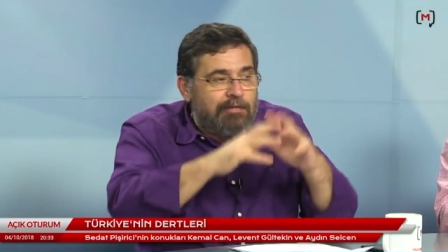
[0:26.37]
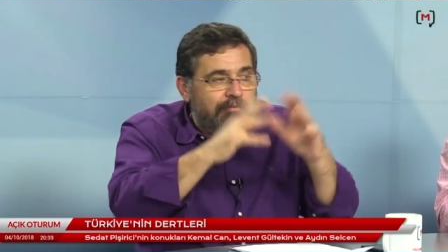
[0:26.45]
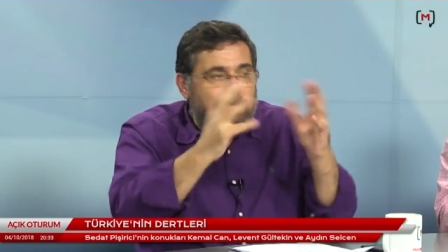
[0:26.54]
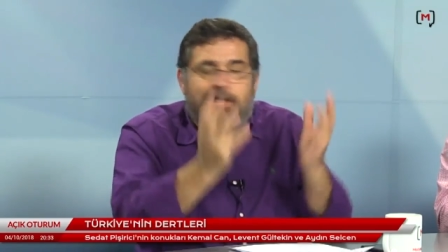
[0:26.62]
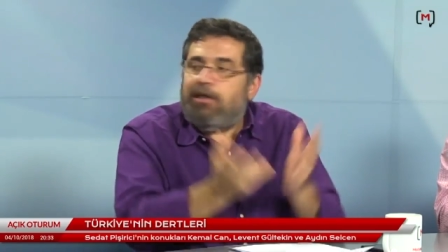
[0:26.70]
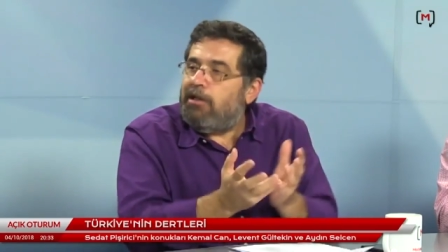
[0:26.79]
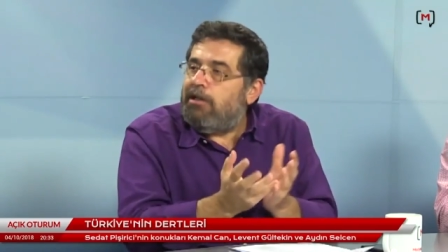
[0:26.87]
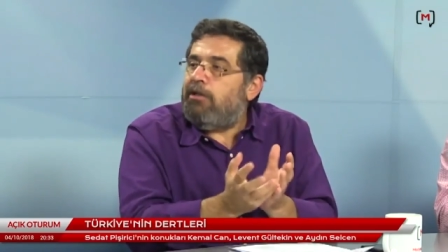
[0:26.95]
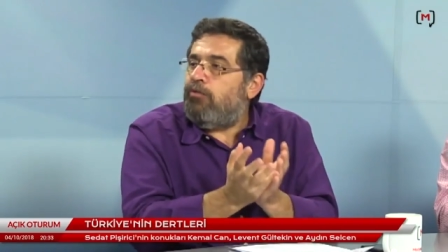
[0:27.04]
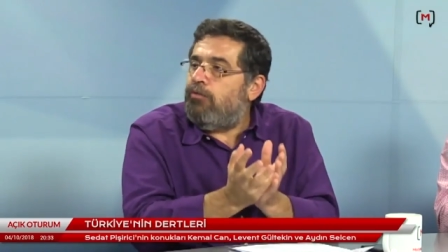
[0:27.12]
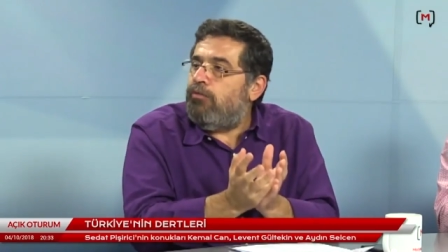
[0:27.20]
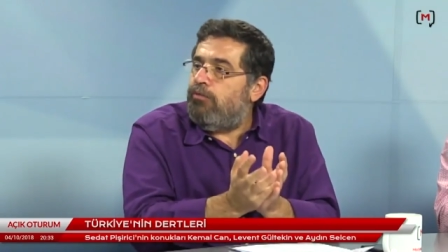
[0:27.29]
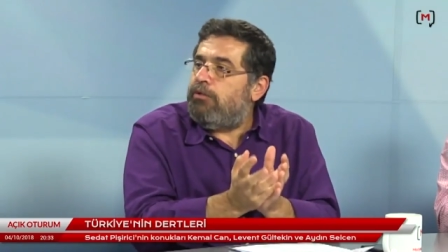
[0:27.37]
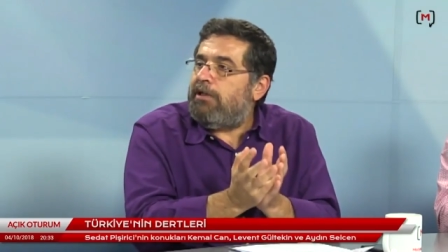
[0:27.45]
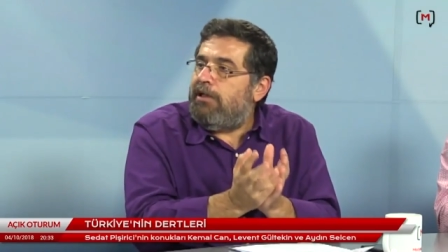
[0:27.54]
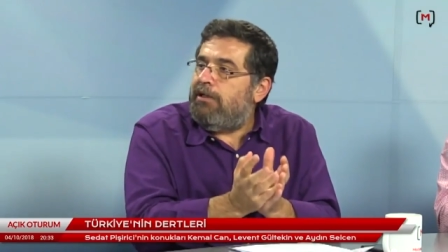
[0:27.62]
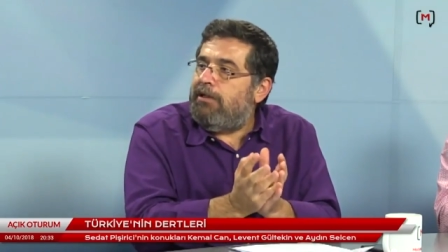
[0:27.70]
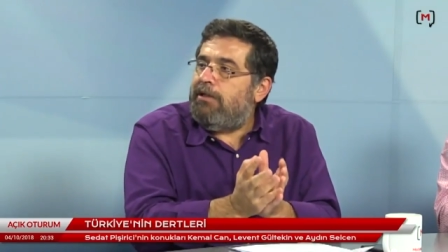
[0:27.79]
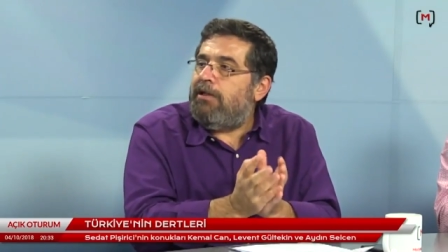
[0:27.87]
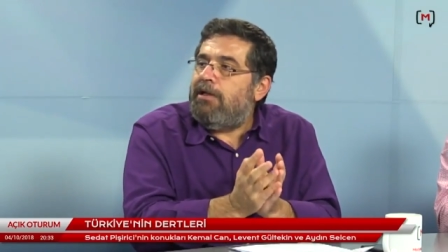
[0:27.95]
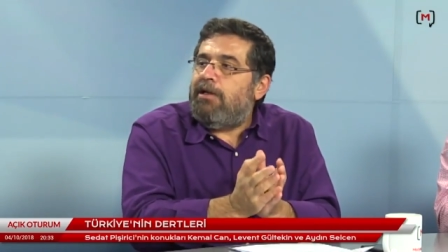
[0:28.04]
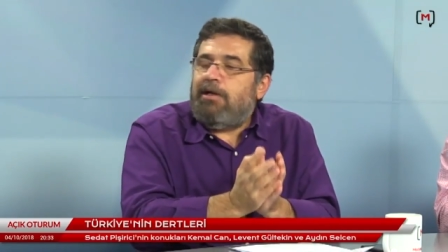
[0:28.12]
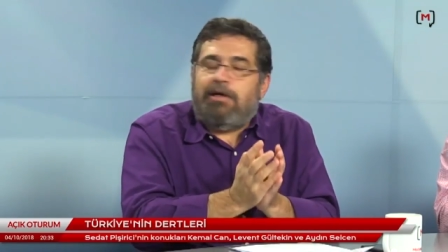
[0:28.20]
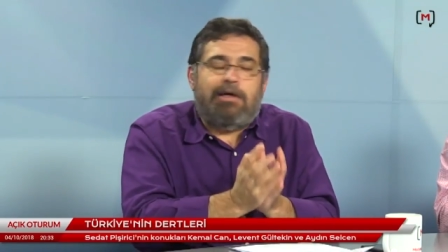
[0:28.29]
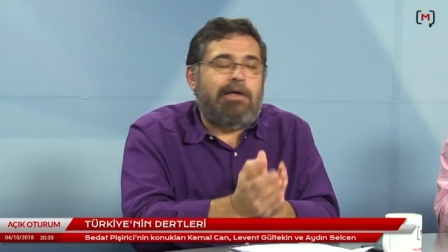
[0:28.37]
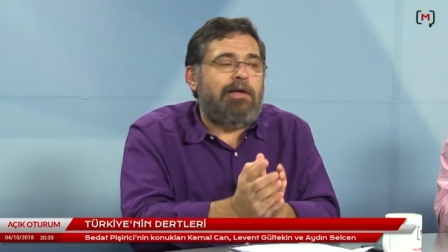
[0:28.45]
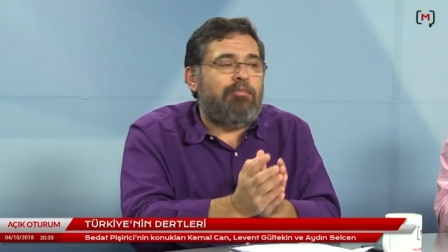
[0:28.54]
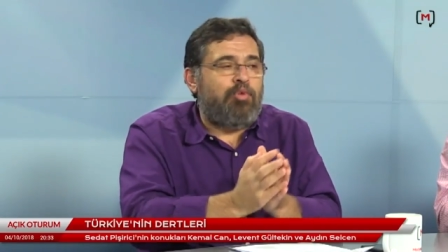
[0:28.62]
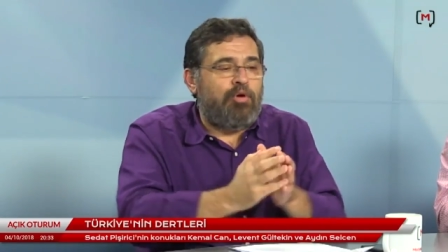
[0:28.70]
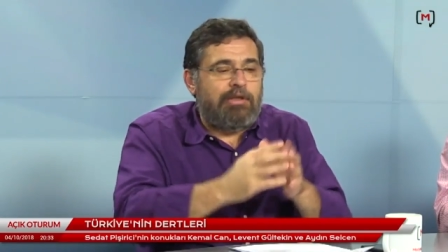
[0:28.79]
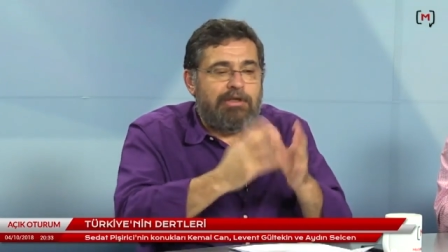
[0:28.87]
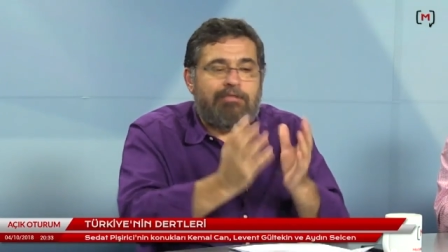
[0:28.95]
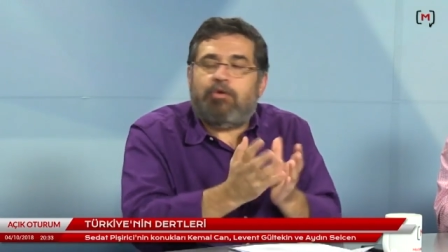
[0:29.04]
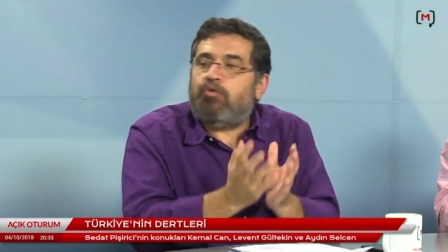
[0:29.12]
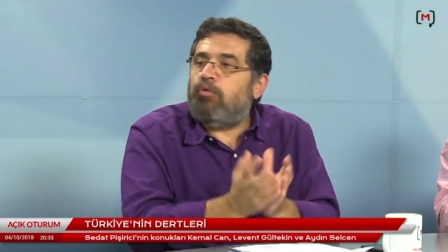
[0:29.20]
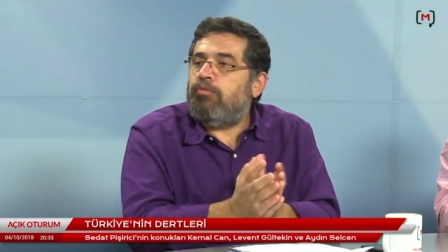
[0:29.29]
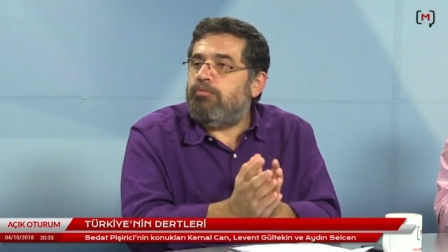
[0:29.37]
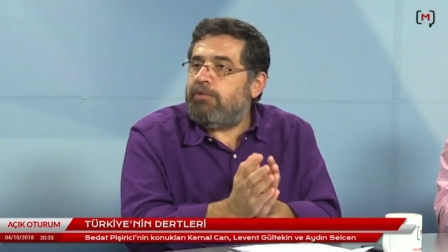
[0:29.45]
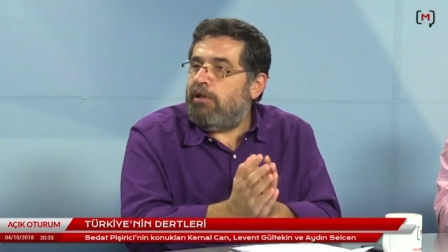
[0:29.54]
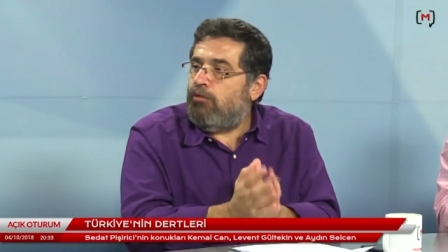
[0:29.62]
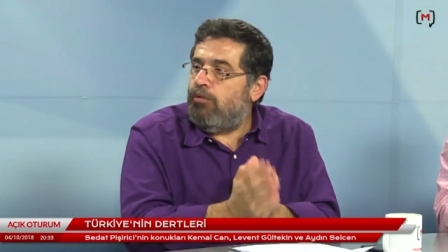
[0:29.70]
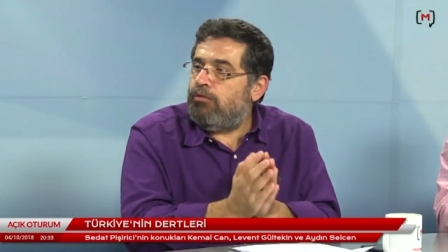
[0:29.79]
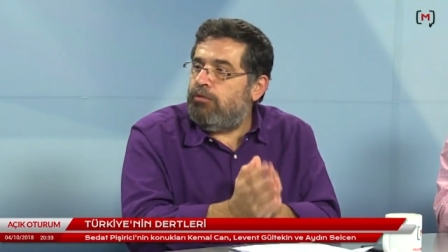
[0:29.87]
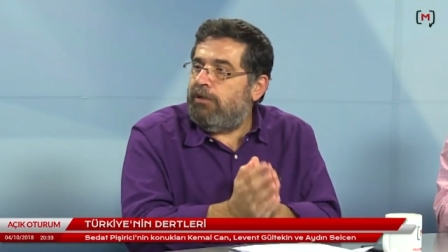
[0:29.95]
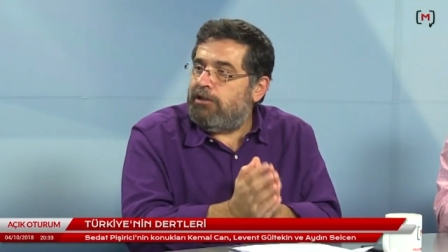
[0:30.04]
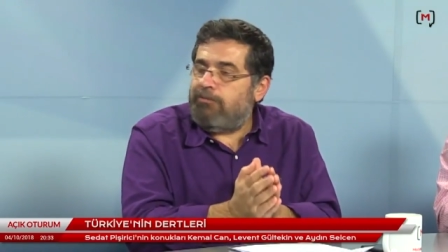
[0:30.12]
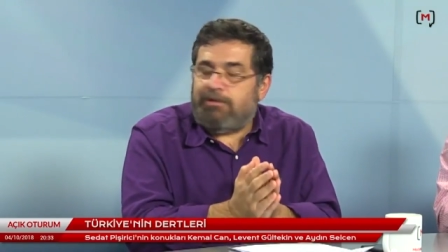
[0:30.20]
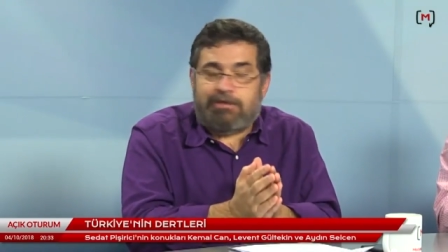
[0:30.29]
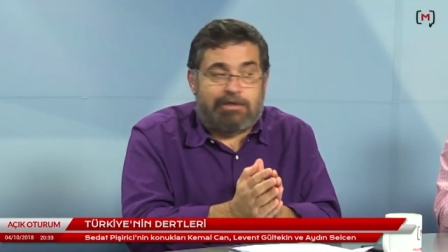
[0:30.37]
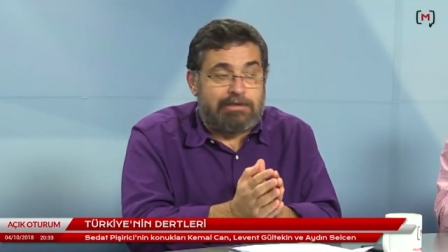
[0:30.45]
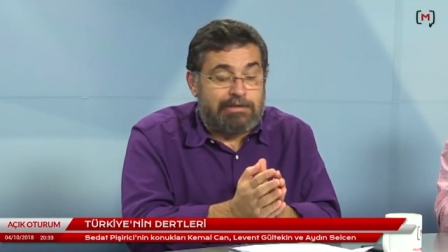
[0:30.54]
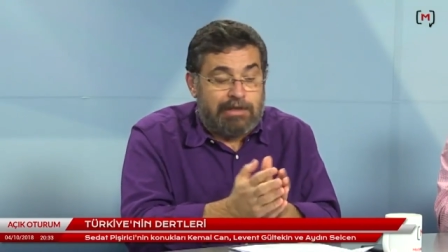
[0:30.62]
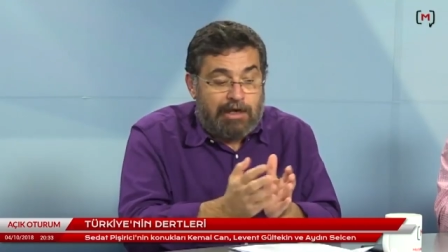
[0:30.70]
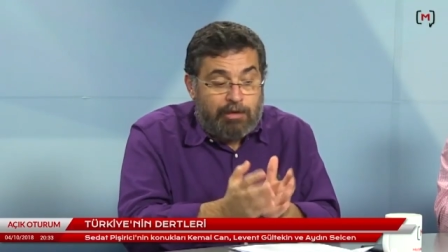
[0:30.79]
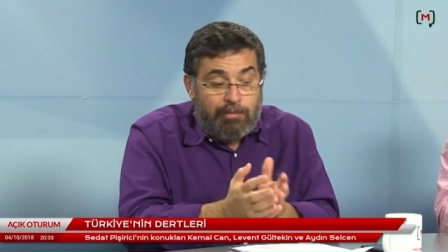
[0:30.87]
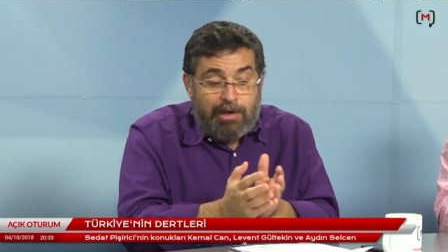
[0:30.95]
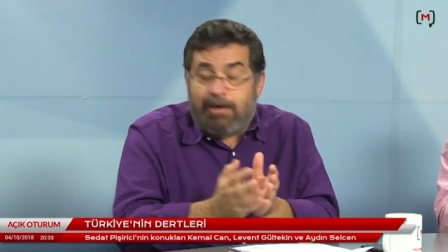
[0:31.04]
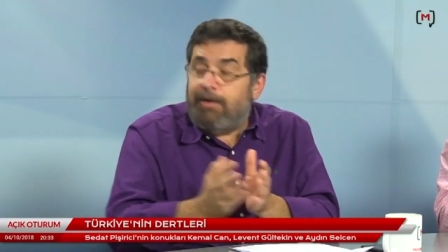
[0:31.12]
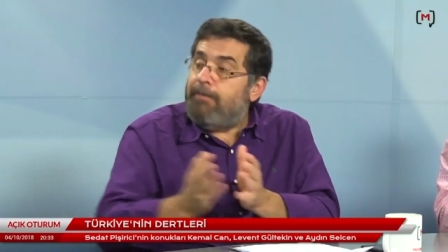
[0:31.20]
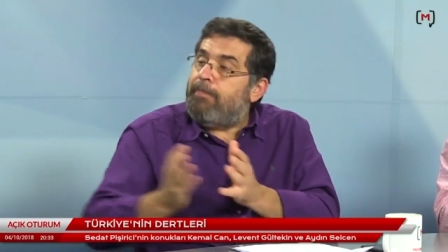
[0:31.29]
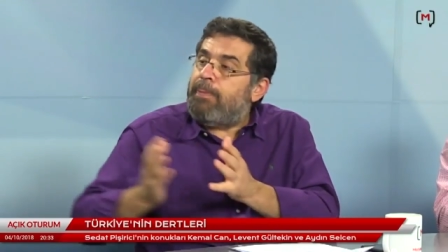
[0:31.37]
Bir ülkenin e, politik ve toplumsal olgunlaşması açısından. Ama